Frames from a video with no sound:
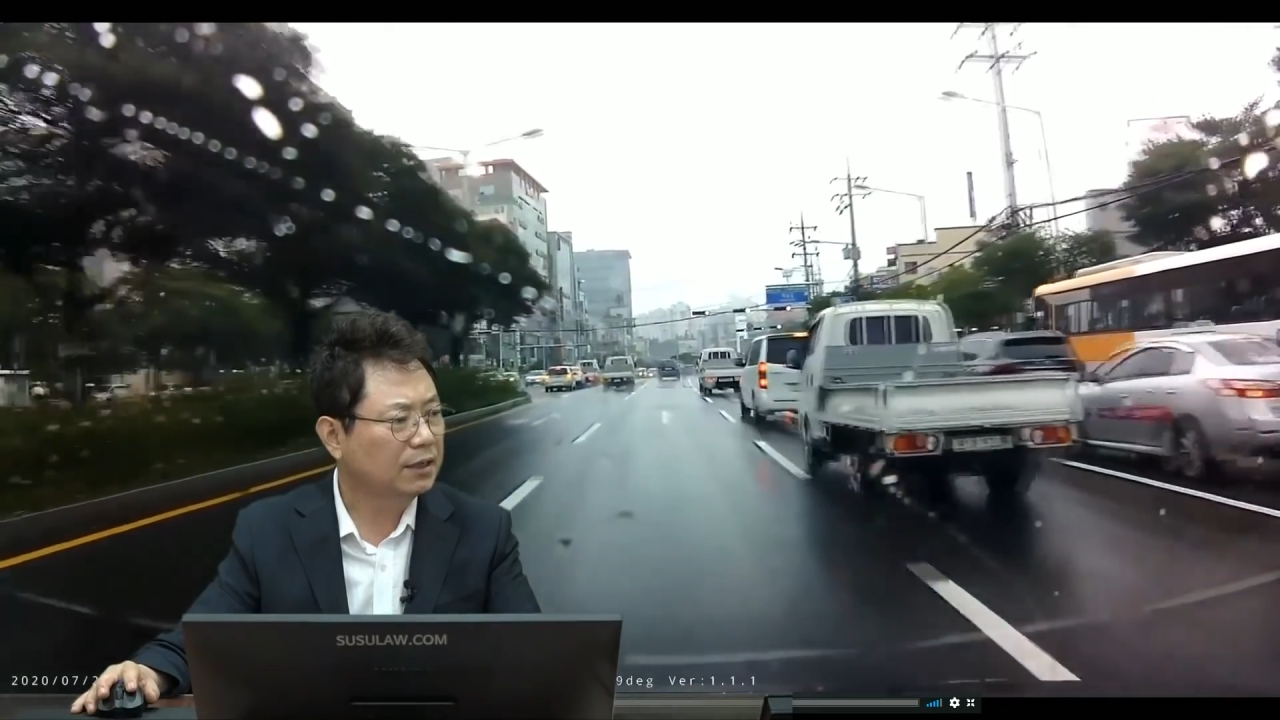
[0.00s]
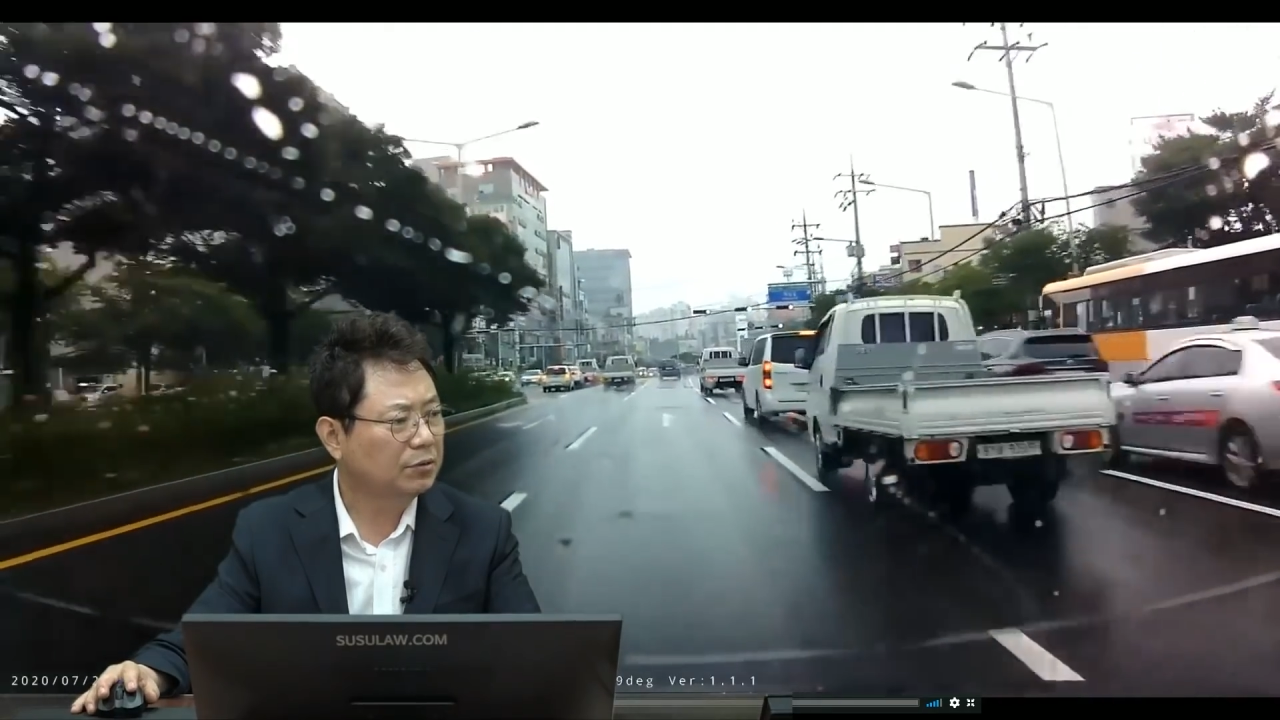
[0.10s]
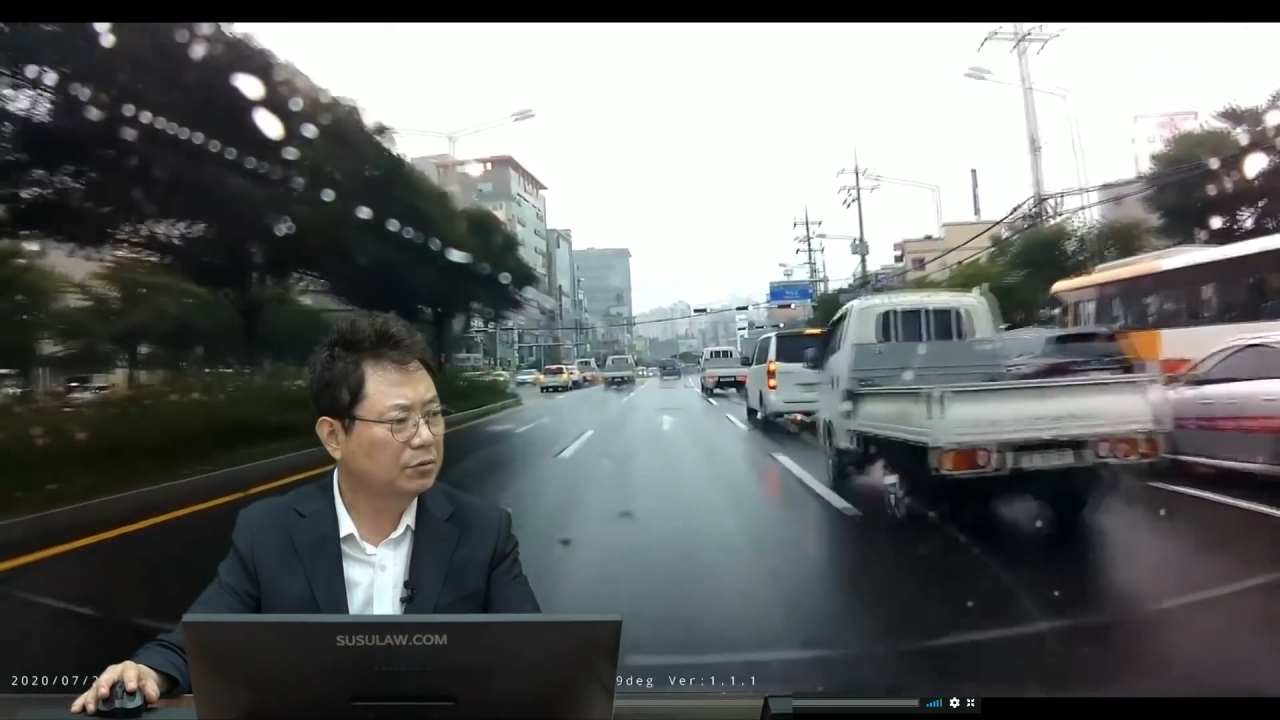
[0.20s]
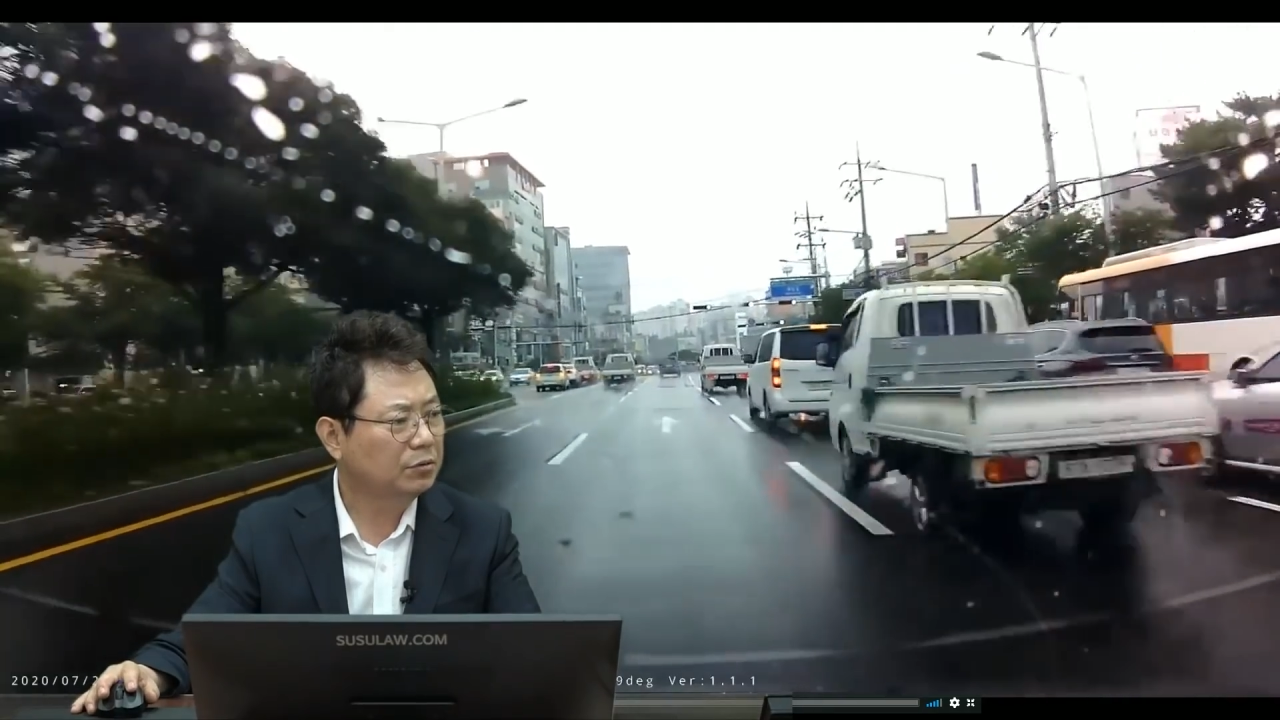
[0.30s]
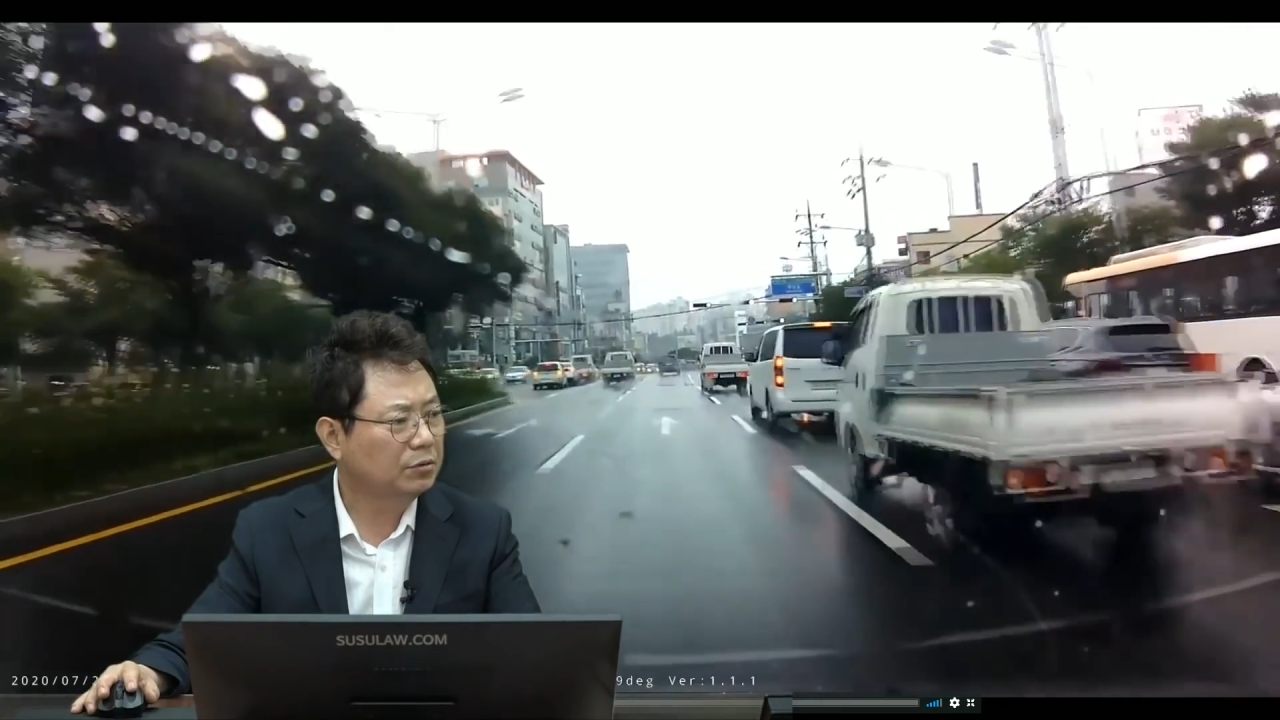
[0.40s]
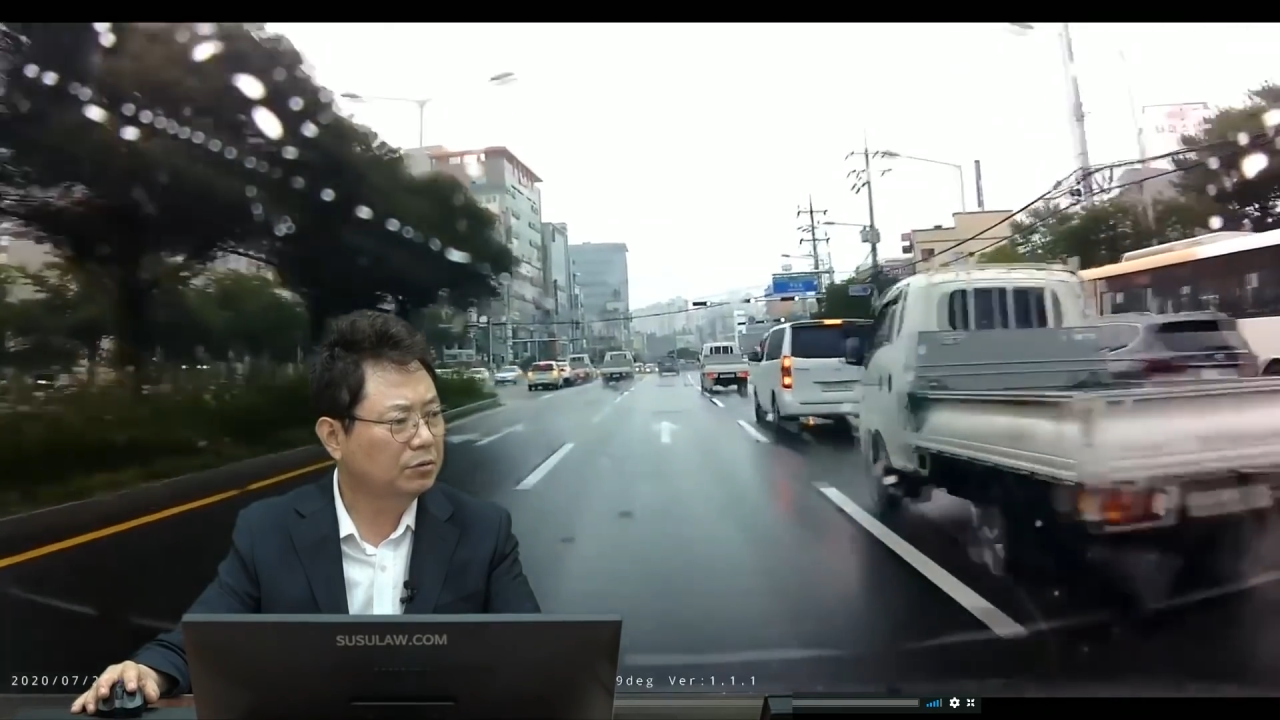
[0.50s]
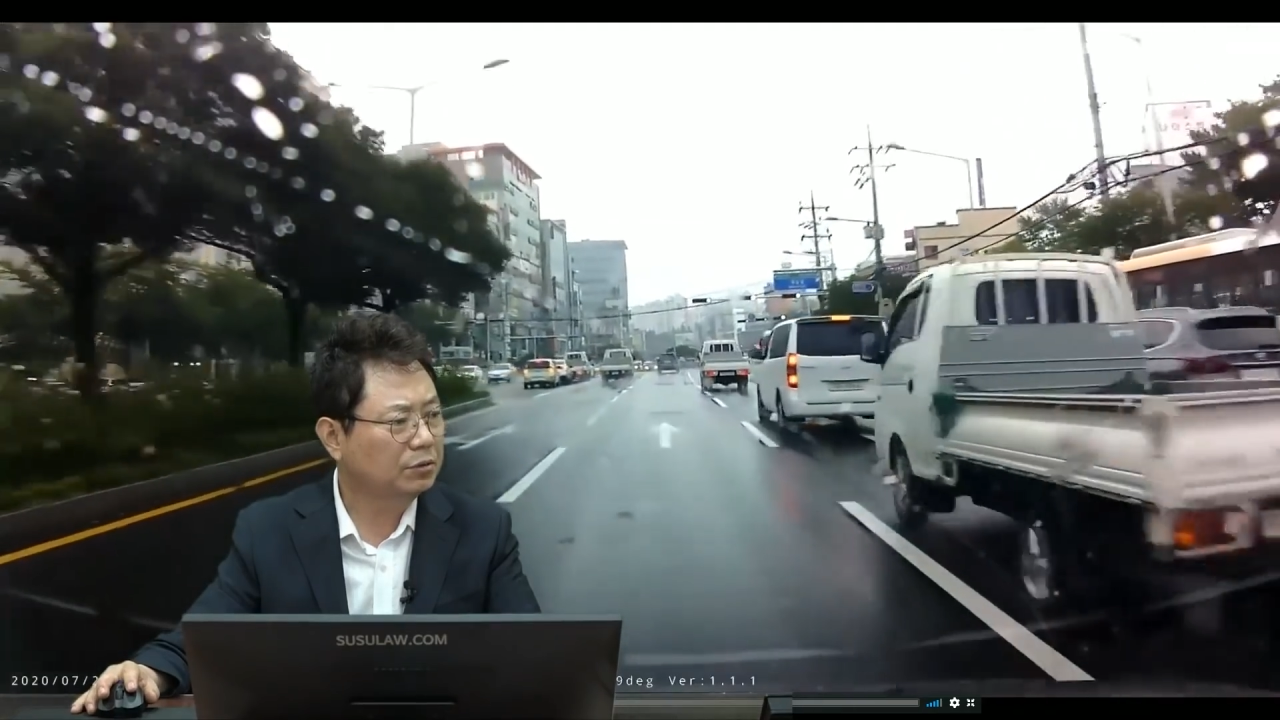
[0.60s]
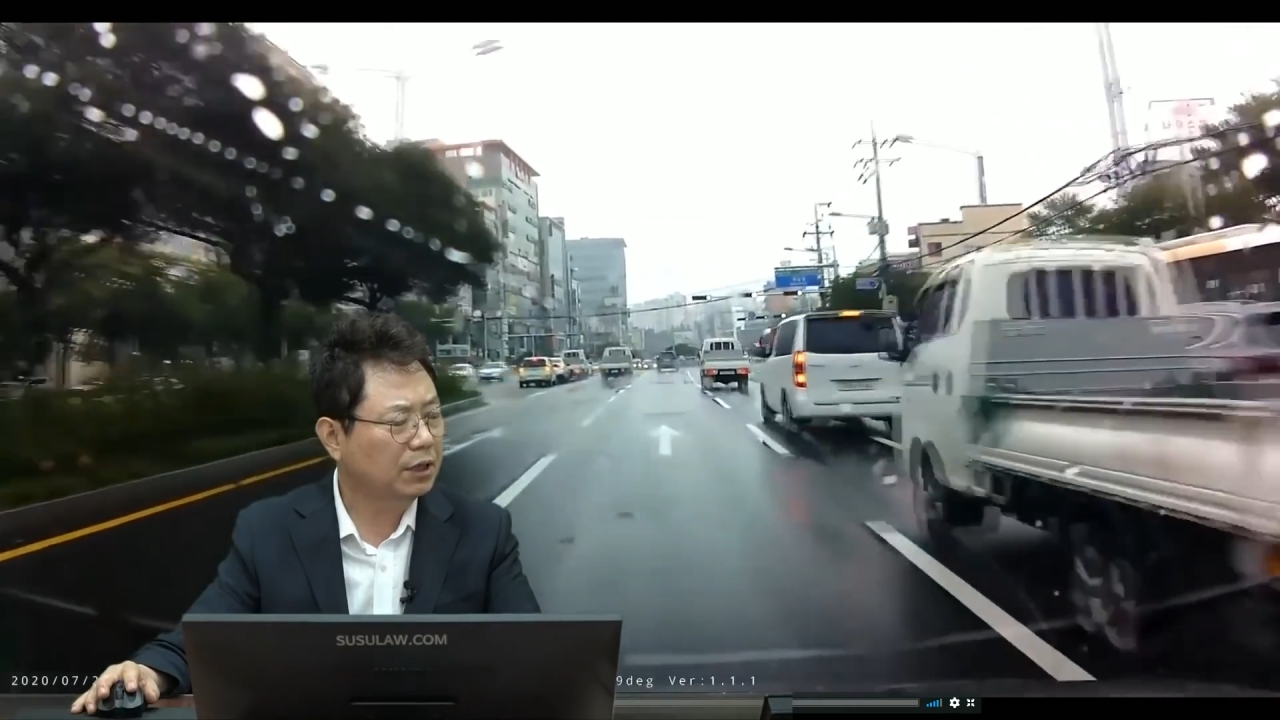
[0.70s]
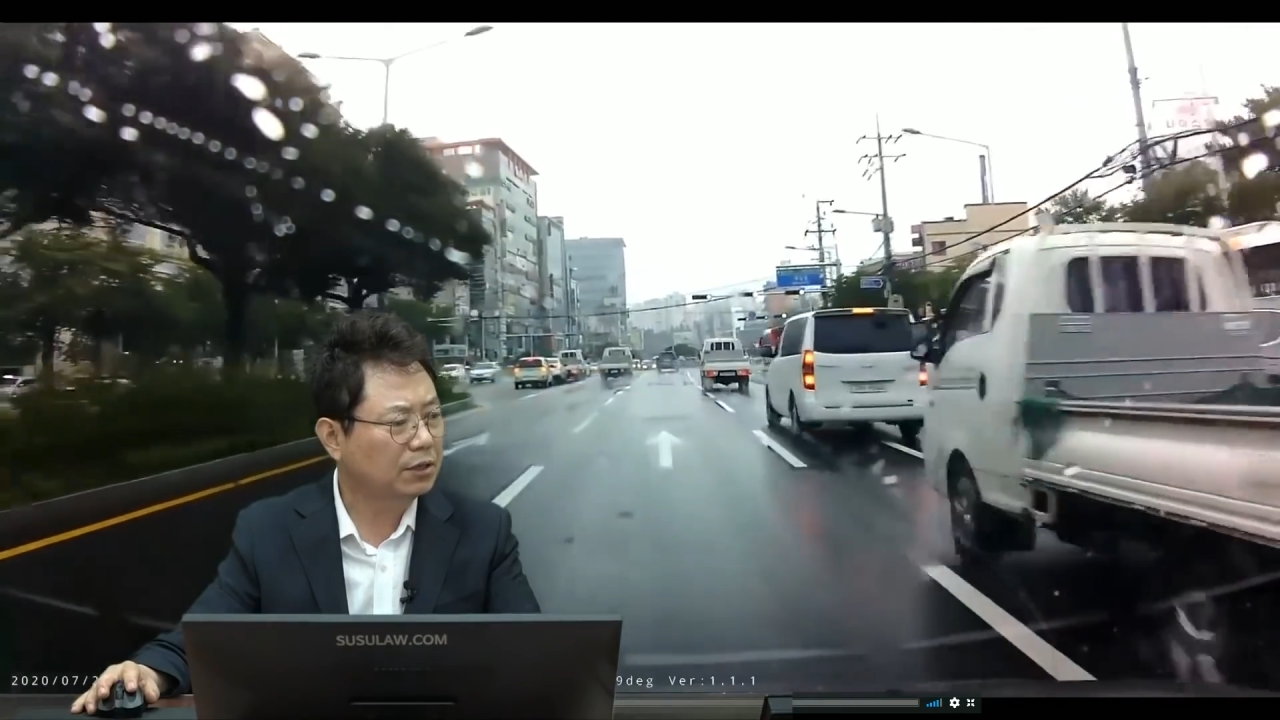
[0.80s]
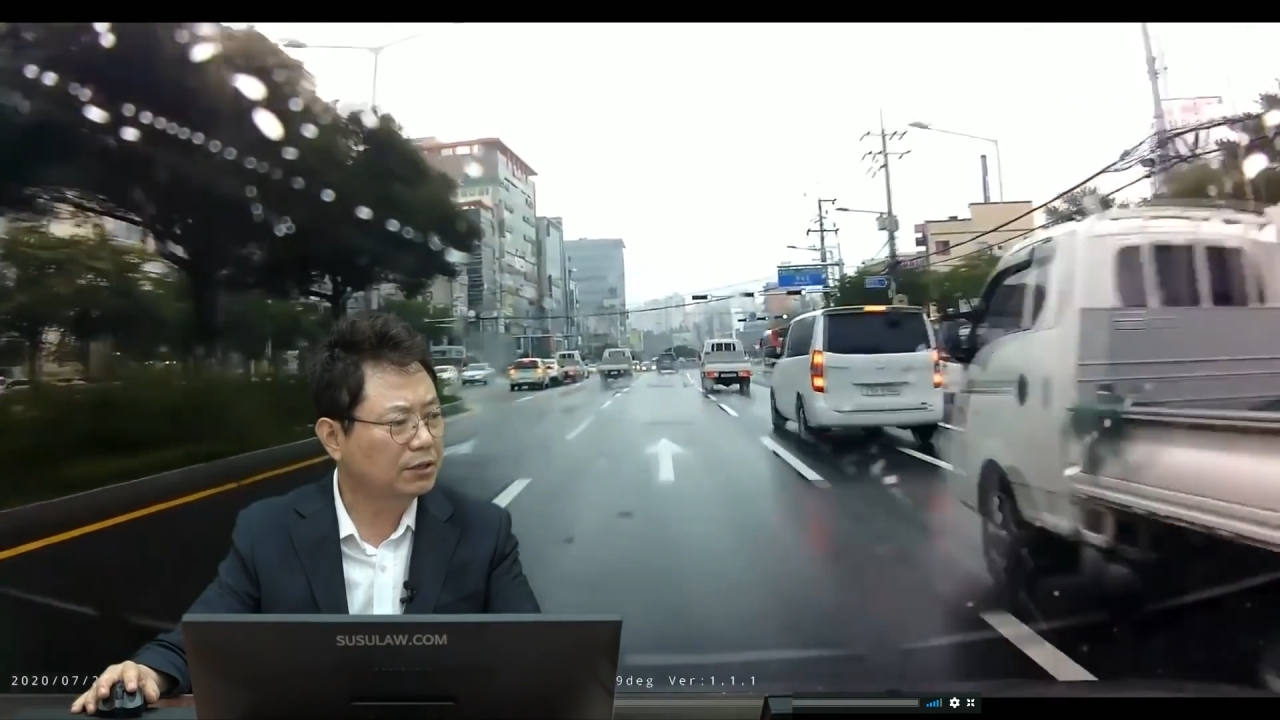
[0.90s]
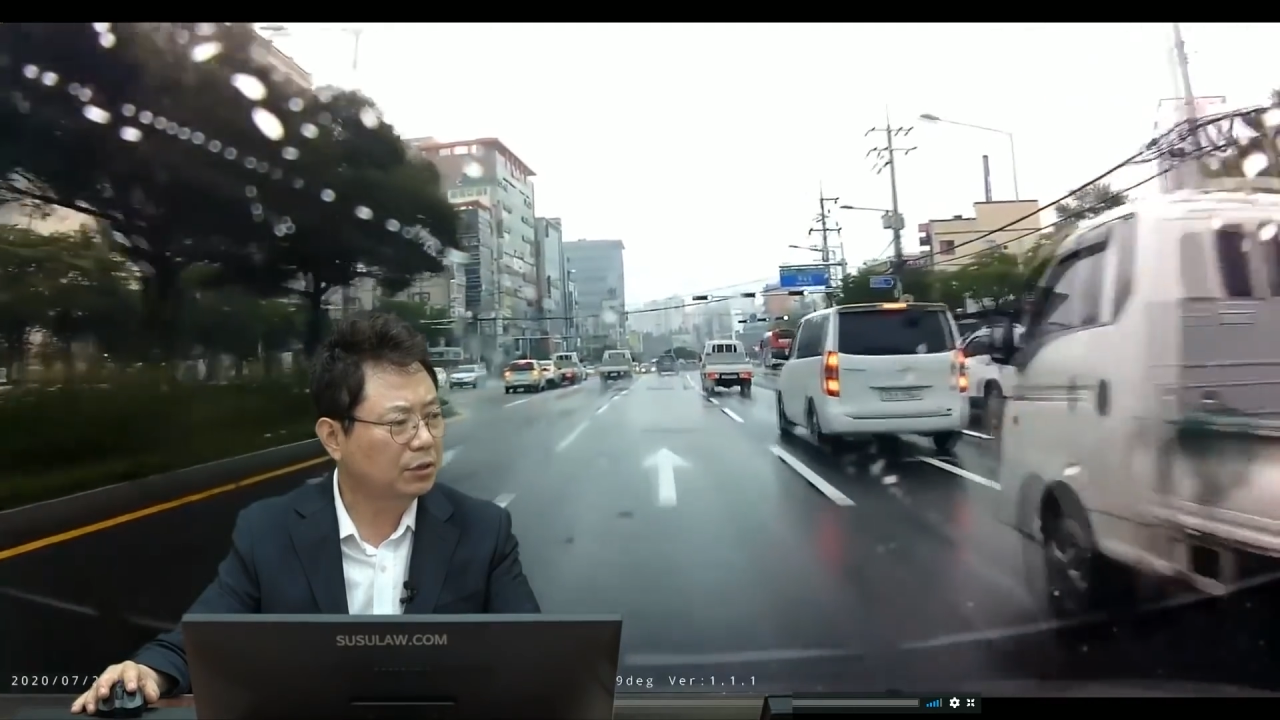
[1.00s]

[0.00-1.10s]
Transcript: 차도 다른